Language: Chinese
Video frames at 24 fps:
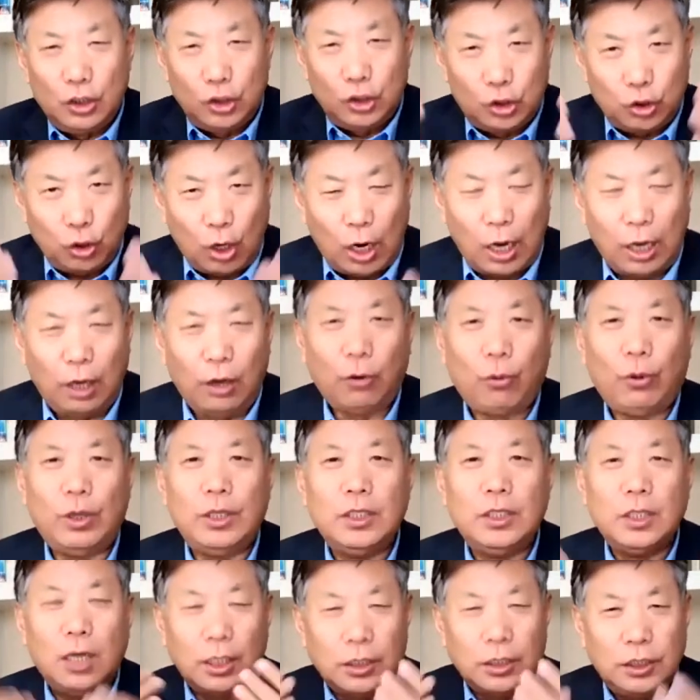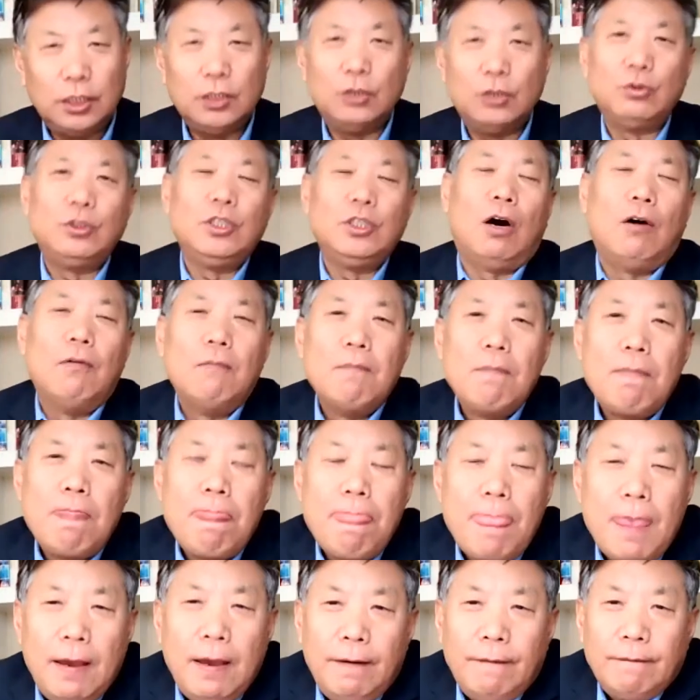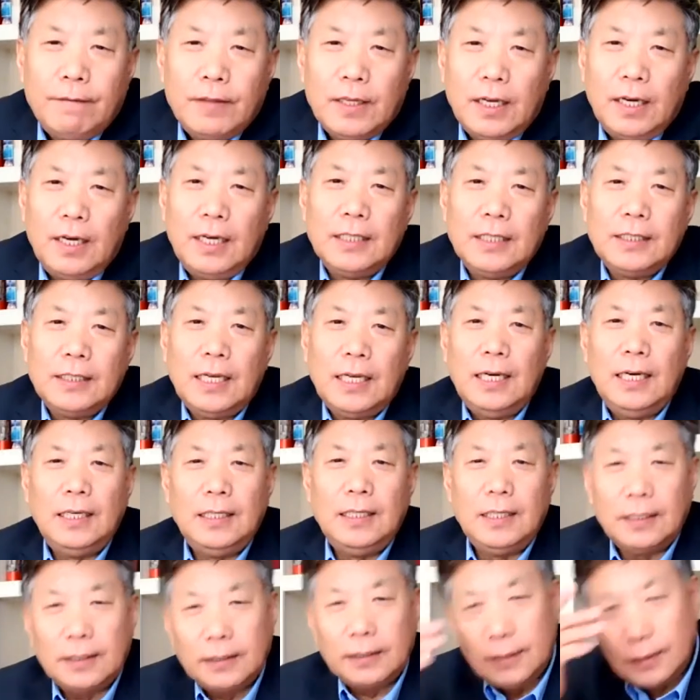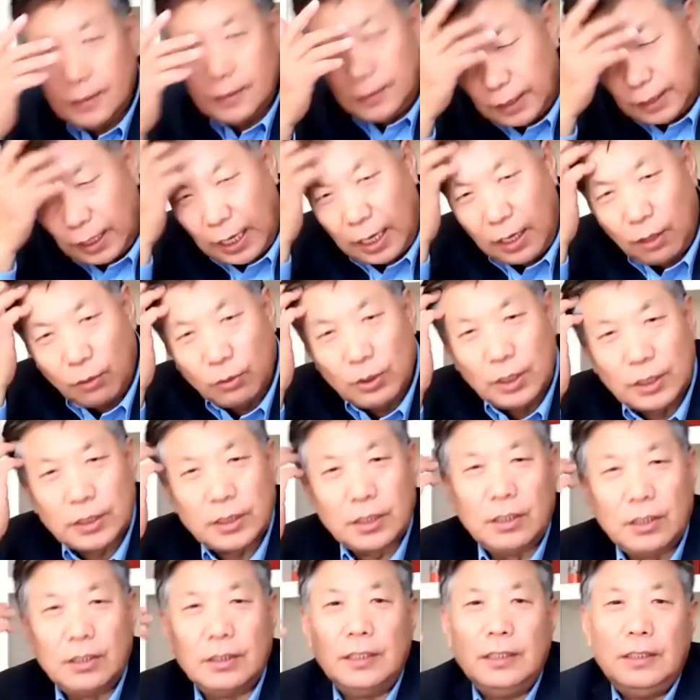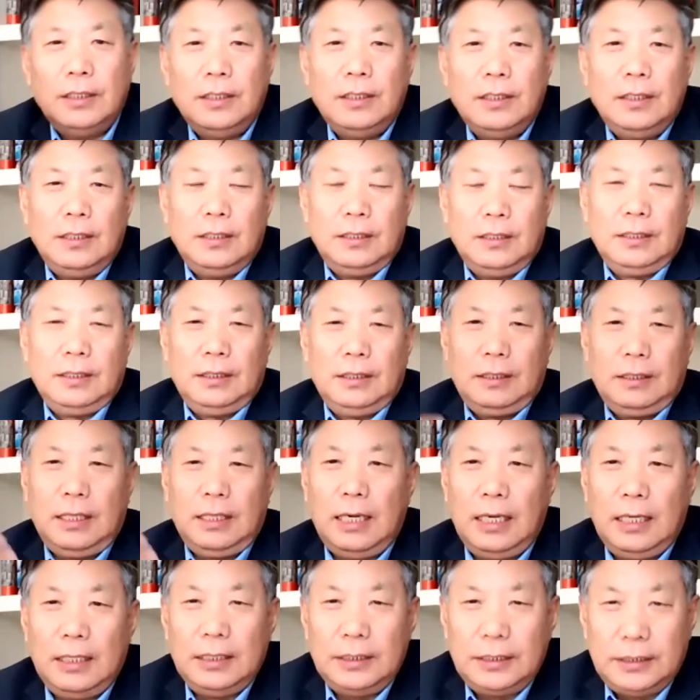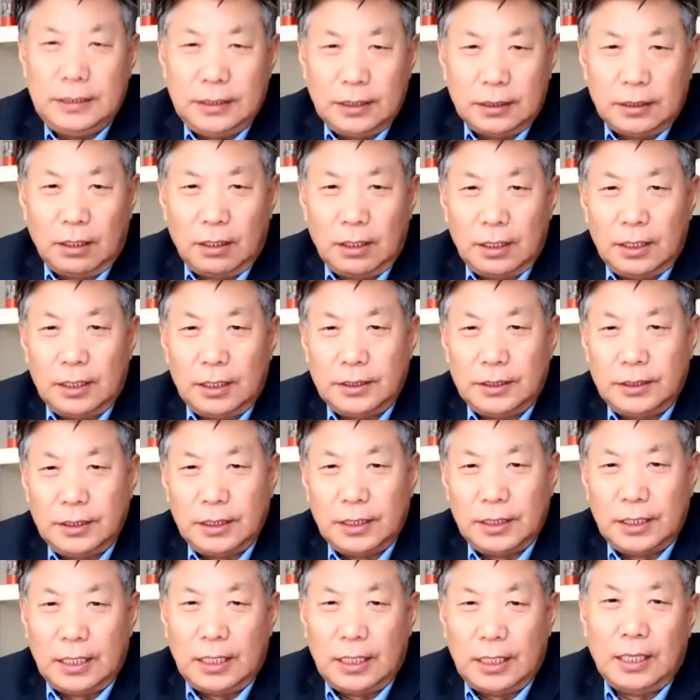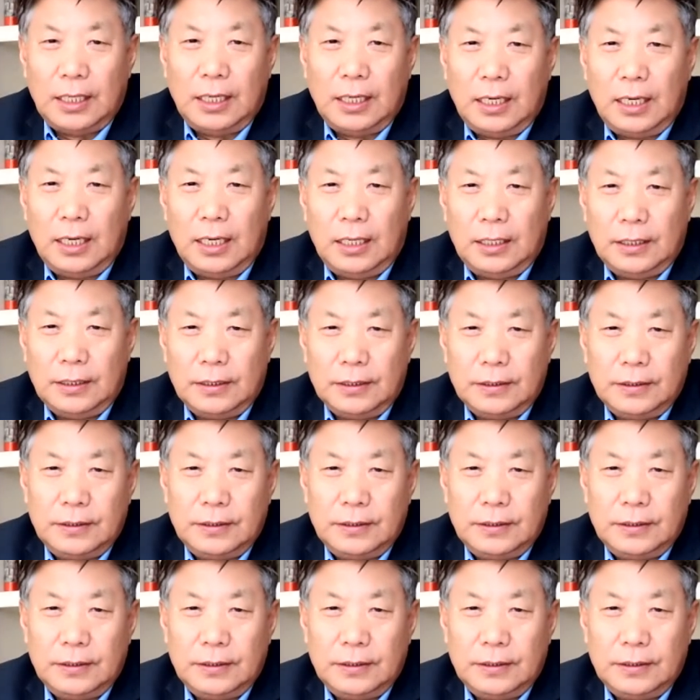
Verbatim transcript: 转回到基督教。那他写海鸥的时候，他写到了这个啊，